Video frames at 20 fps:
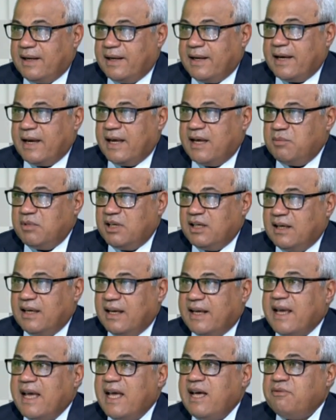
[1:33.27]
كامل
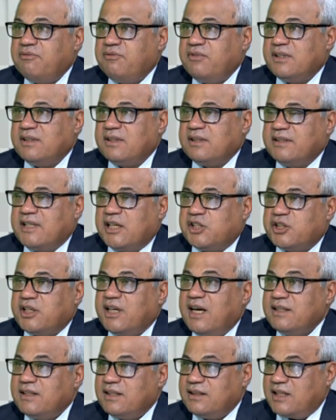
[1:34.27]
لكافة
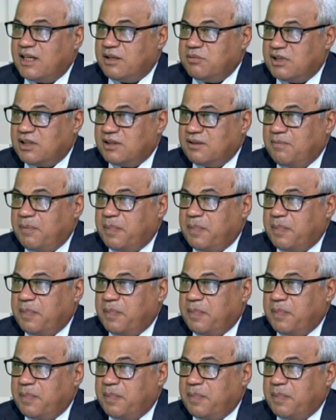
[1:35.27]
تشريعات التأمين